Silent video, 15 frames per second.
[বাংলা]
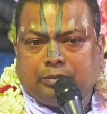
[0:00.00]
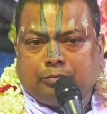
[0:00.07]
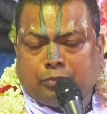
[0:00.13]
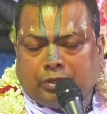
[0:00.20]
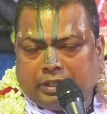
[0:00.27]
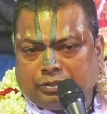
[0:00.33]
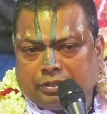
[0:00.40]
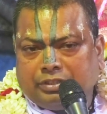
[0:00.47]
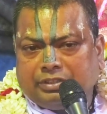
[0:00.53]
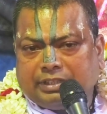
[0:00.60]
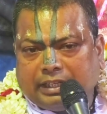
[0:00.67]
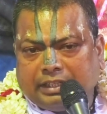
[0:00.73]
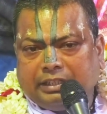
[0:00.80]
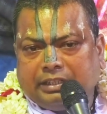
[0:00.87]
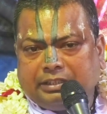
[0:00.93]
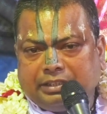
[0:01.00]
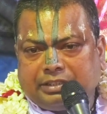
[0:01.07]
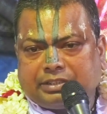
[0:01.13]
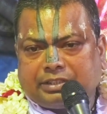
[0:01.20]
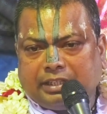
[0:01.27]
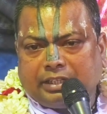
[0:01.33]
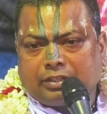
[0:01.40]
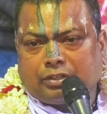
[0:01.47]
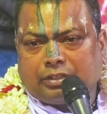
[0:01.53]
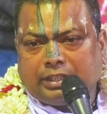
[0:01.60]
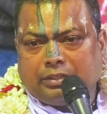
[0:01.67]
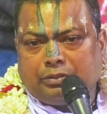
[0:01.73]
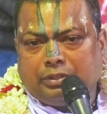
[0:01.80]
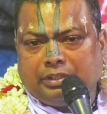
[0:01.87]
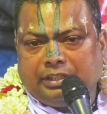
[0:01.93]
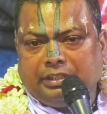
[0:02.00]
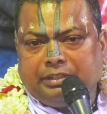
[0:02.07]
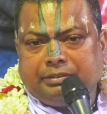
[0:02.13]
মহাজন জানিয়ে দিচ্ছেন এ কথাগুলি